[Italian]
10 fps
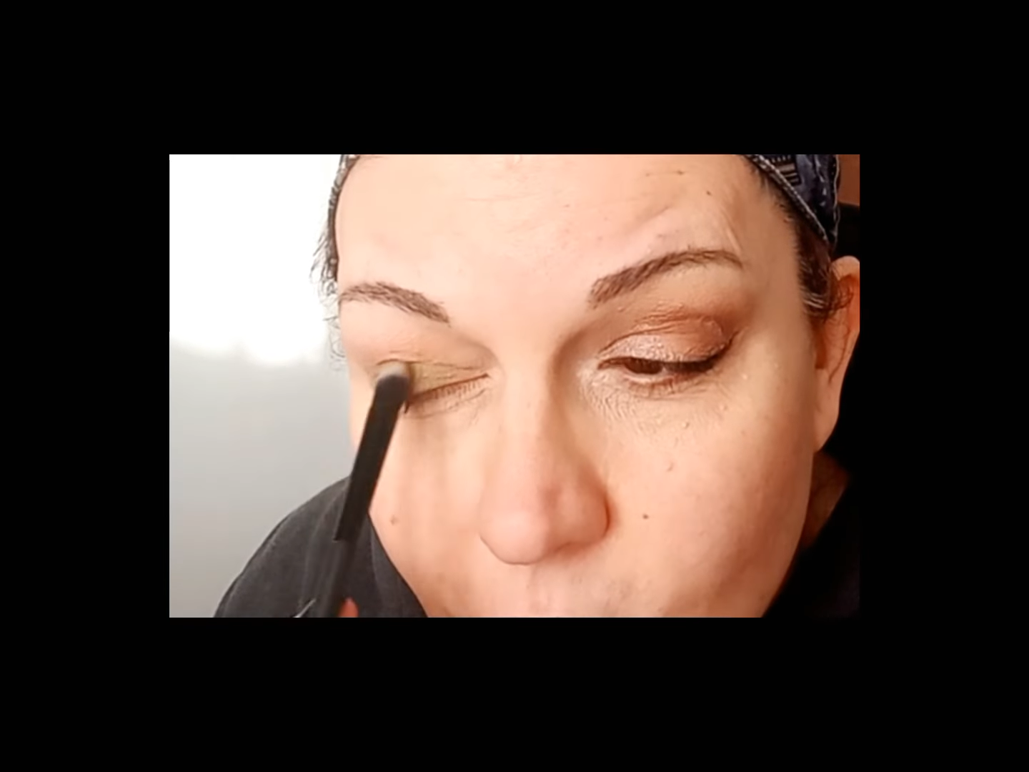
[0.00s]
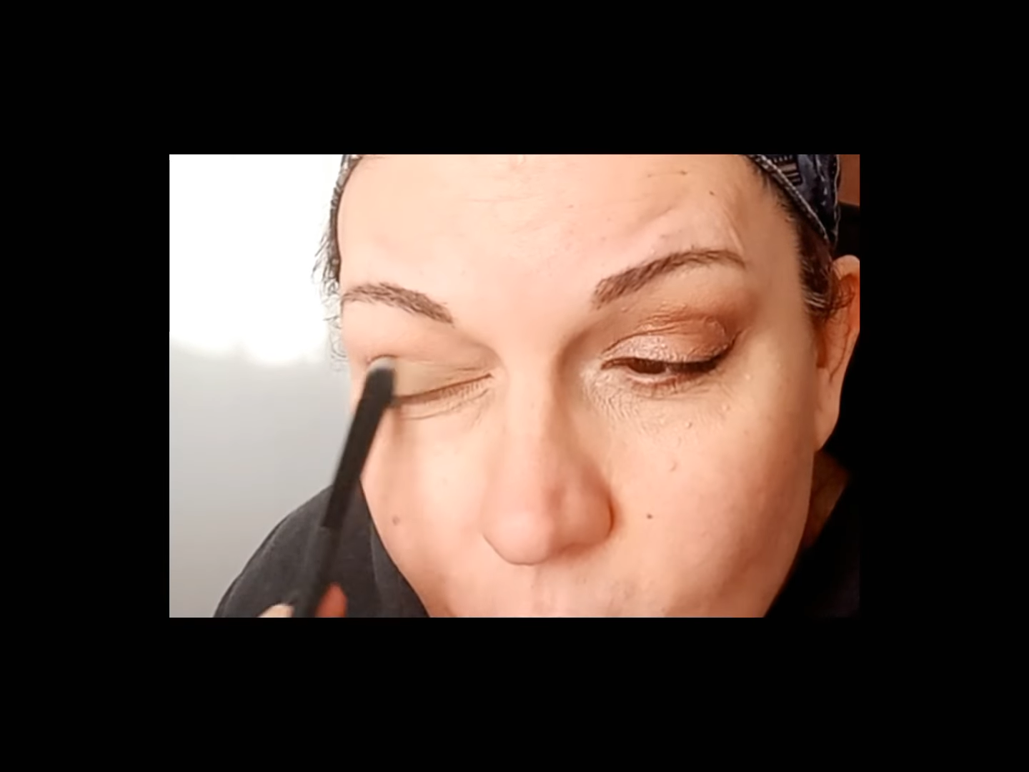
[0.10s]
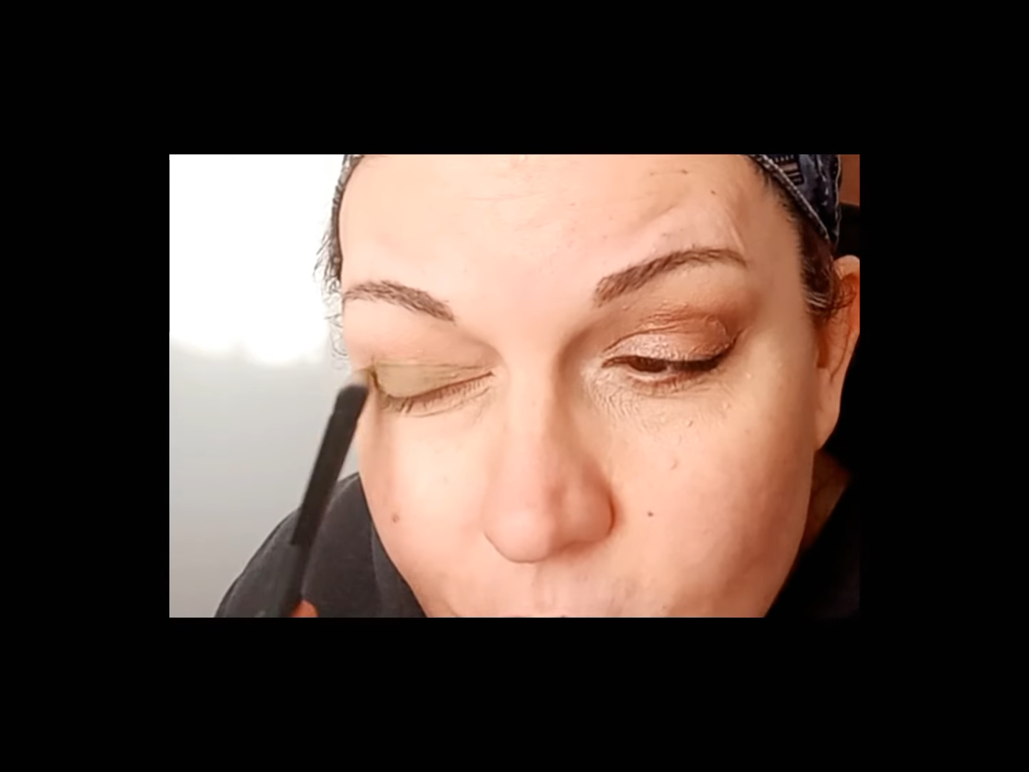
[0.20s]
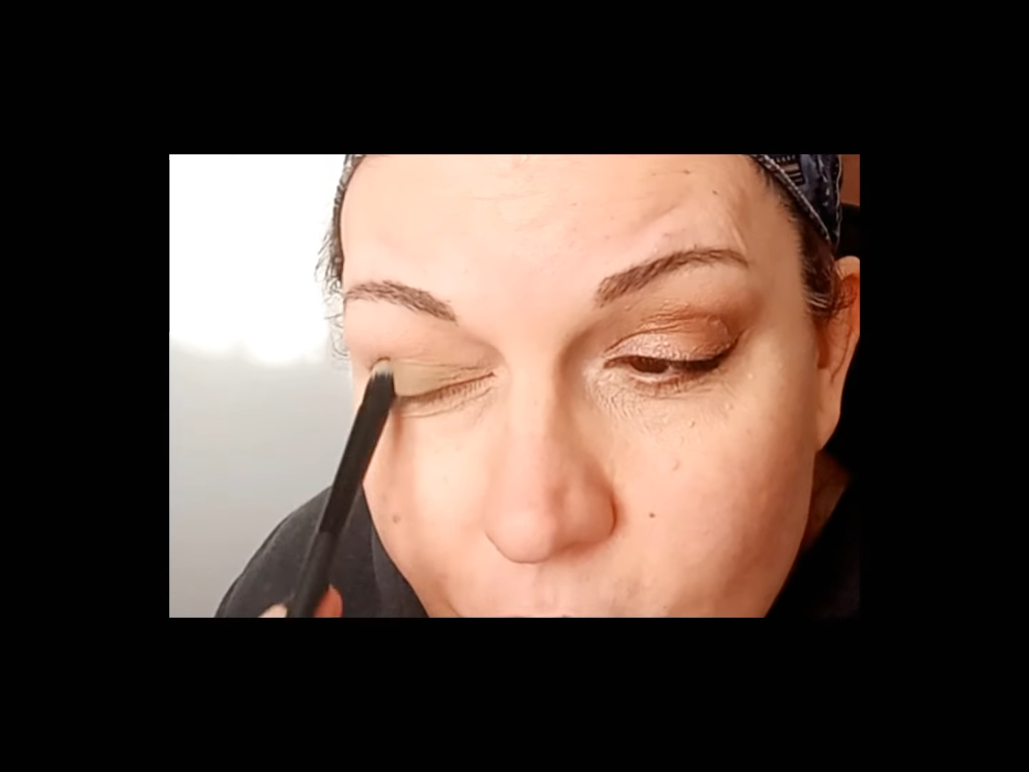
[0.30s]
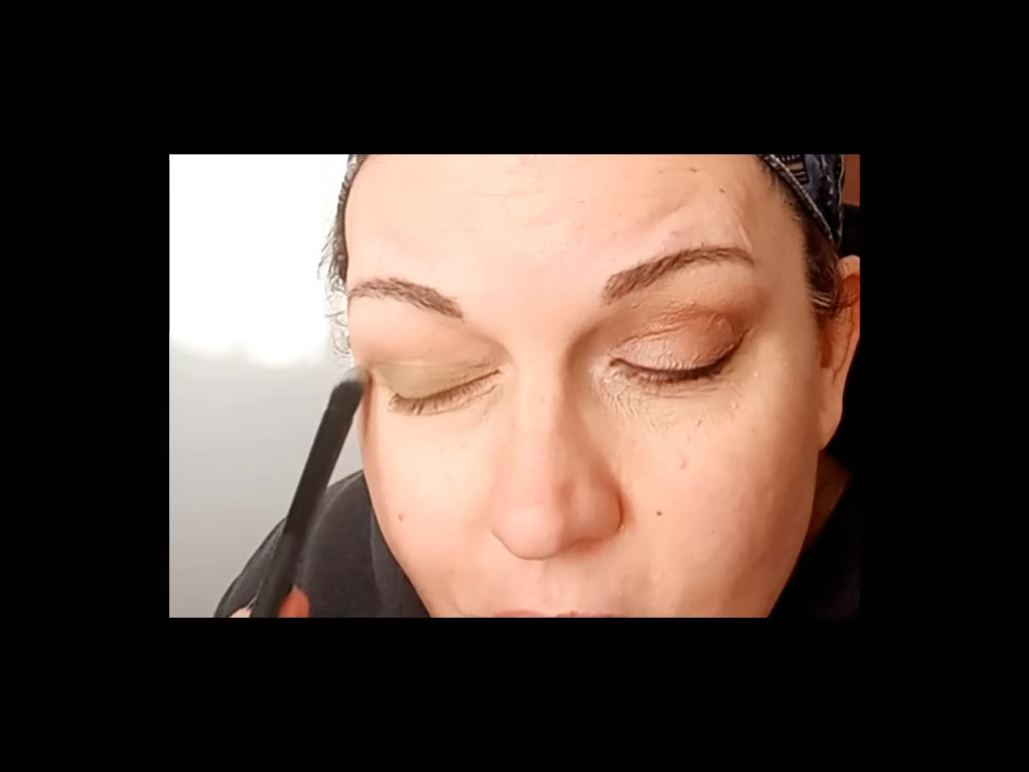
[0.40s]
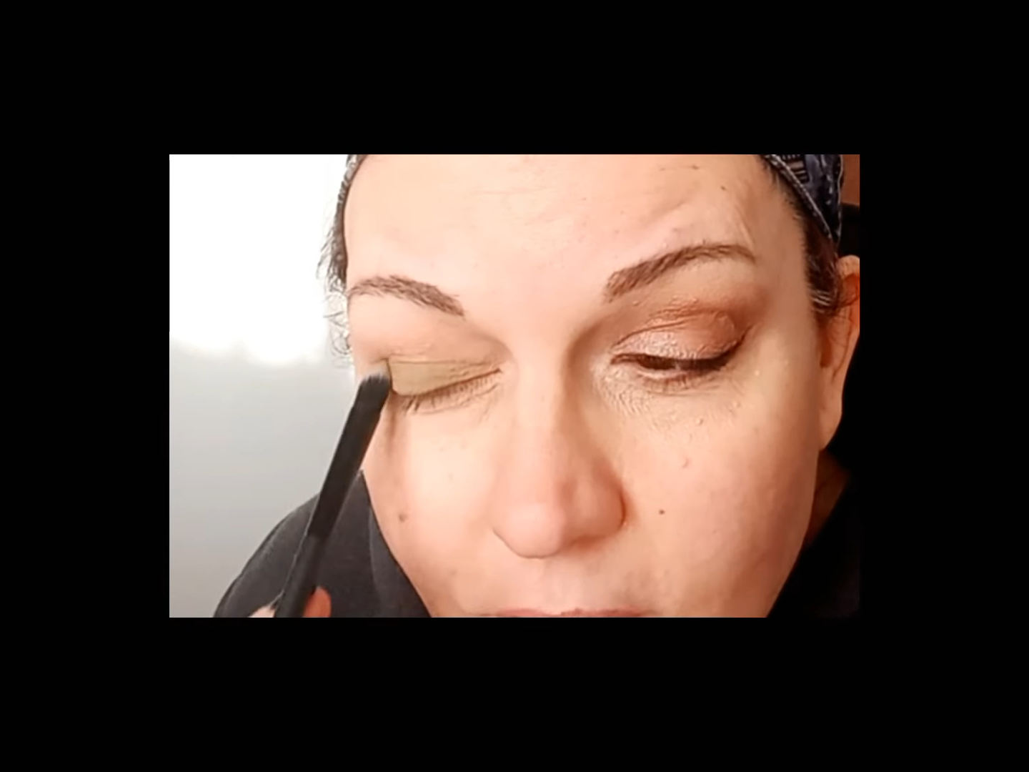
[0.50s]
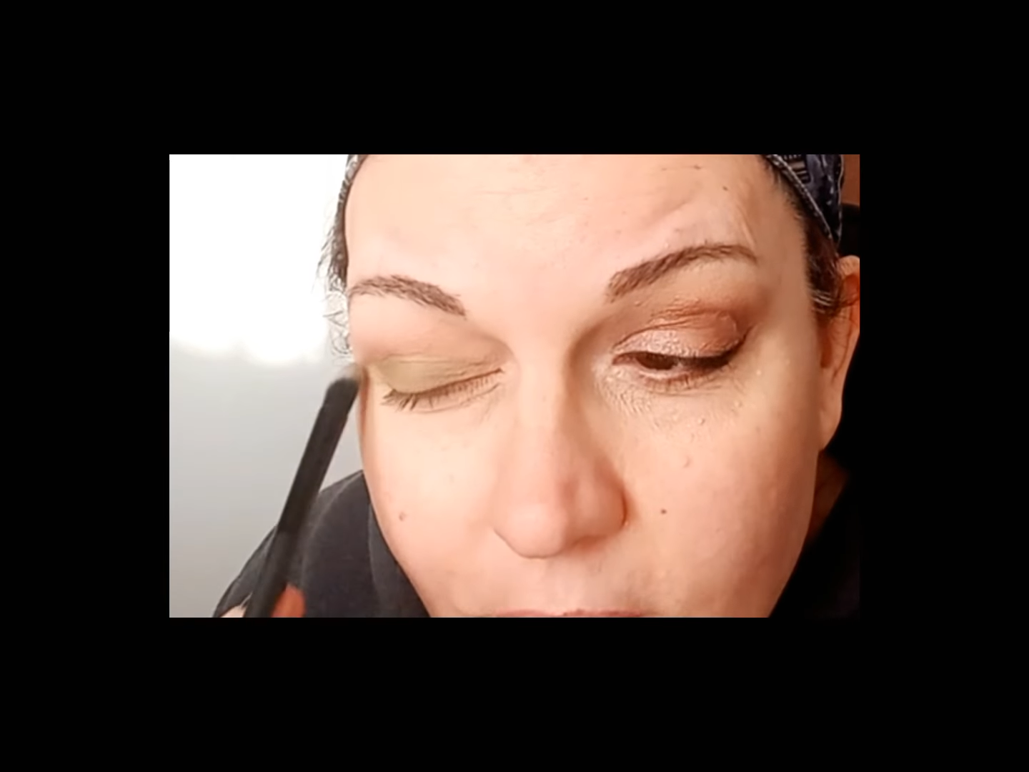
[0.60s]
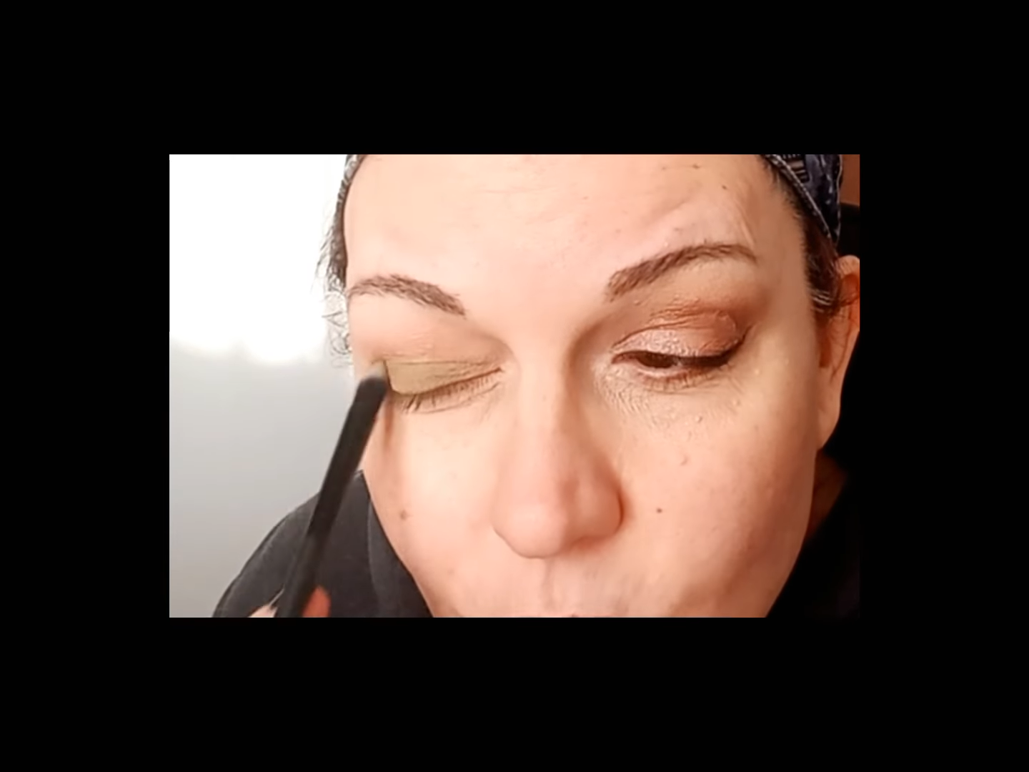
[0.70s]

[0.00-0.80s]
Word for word: contornava